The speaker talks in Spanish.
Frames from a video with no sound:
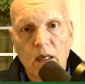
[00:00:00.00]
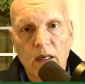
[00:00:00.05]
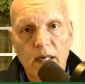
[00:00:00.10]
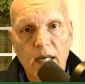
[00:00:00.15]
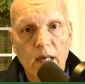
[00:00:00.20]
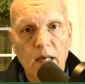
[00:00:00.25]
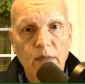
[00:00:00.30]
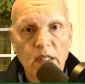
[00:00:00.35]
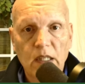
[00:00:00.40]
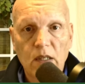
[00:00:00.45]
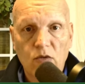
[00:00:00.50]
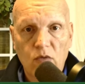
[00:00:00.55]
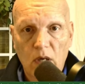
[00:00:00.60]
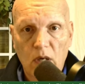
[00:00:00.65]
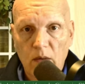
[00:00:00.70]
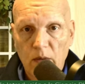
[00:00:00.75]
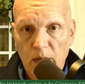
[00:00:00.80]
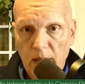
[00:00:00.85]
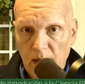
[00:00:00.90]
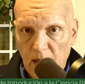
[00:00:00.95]
Realmente es
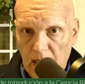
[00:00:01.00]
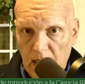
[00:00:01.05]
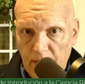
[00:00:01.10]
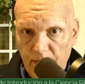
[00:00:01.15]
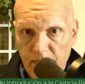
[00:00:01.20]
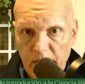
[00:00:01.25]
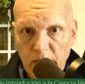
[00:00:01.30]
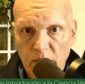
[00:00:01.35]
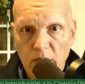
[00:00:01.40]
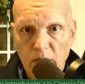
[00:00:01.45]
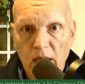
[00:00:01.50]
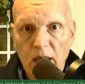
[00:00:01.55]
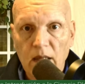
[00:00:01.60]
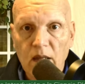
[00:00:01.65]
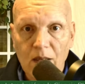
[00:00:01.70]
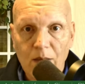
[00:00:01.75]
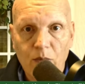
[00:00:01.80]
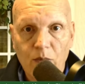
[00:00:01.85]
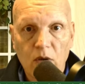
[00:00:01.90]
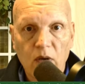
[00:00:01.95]
una obra
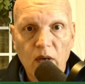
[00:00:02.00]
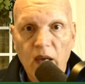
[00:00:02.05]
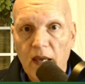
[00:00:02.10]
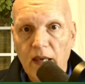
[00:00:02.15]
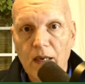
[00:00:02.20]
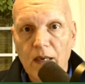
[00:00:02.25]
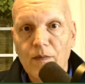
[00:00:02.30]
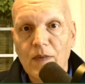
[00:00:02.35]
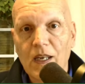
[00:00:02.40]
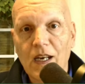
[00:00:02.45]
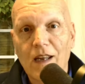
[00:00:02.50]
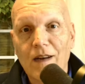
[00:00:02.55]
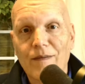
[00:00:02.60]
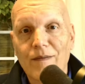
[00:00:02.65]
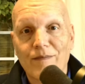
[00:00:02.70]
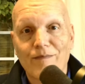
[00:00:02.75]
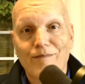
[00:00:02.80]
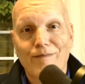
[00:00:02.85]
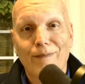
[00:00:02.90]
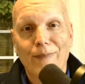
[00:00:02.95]
apasionante, pero que hay que mirar
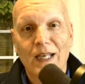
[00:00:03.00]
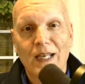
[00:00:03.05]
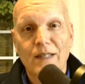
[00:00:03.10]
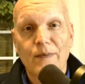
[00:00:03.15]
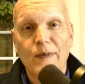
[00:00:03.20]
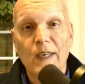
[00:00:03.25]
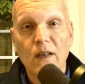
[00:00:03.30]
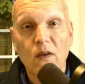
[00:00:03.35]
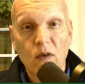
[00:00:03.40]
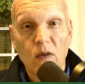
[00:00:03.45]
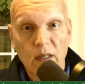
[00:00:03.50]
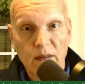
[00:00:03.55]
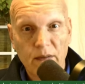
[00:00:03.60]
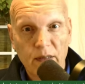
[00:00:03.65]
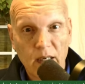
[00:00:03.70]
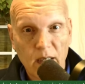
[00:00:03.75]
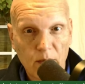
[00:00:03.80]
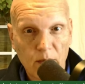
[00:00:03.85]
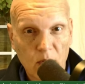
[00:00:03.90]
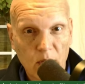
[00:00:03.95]
más bien con el
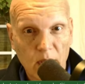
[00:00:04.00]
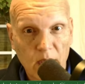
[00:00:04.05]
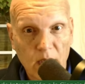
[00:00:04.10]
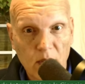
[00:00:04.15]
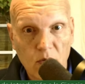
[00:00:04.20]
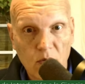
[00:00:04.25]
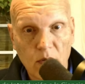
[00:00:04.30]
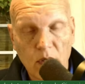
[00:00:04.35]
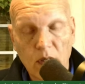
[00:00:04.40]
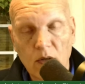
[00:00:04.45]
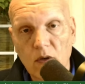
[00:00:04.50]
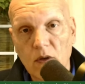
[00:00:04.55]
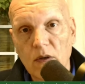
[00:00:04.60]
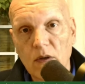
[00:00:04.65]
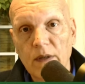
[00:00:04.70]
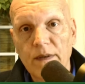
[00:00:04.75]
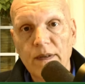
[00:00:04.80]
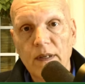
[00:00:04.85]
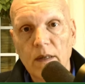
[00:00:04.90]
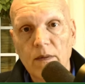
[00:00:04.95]
cerebro derecho que no
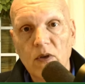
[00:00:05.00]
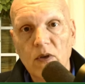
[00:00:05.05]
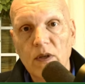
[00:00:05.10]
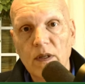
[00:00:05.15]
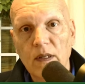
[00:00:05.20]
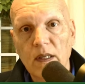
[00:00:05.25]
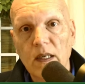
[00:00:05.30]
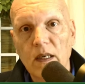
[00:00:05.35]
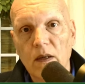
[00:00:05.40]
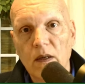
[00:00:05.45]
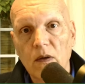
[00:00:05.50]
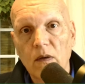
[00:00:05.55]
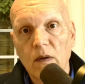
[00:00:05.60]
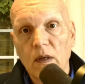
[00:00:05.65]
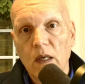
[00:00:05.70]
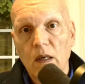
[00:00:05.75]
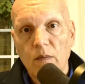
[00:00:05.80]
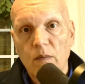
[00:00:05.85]
con el cerebro izquierdo,